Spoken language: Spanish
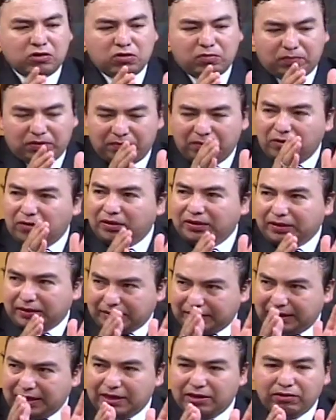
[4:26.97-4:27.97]
Mm, primero, antes
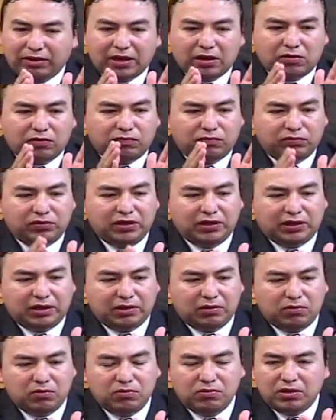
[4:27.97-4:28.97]
que nada, no hay que confundir
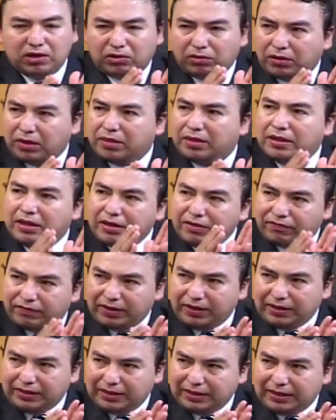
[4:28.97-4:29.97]
que una cosa es el
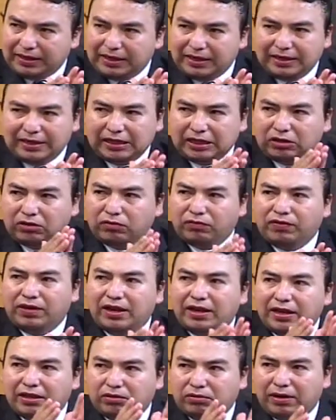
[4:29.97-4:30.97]
IFE, el Instituto
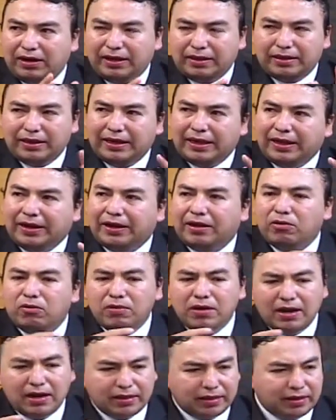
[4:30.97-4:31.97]
Federal Electoral, que es el que
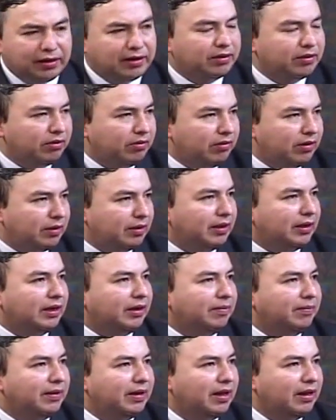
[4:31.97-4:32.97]
regula las elecciones, el
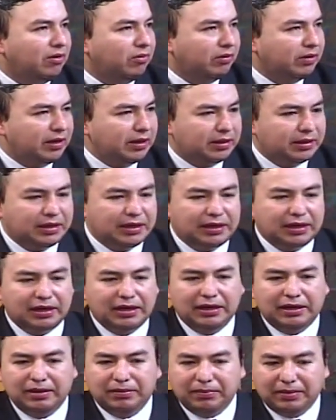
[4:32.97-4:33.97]
que ve la logística,
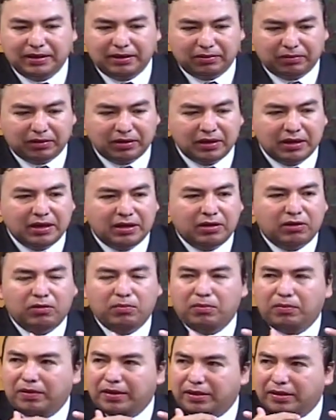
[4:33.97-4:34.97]
el que ve
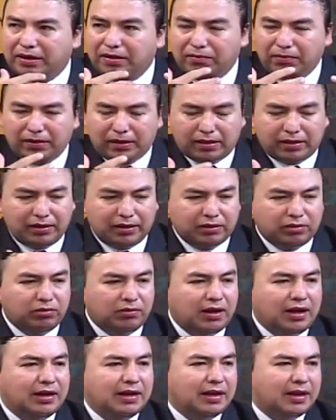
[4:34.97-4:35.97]
cómo van a ser las vueltas
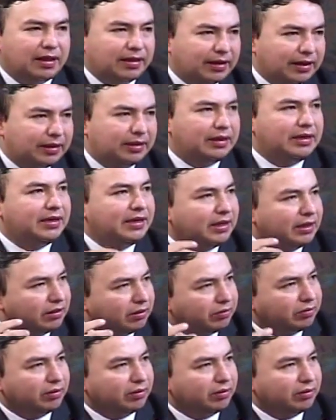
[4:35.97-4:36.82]
electorales, las casillas.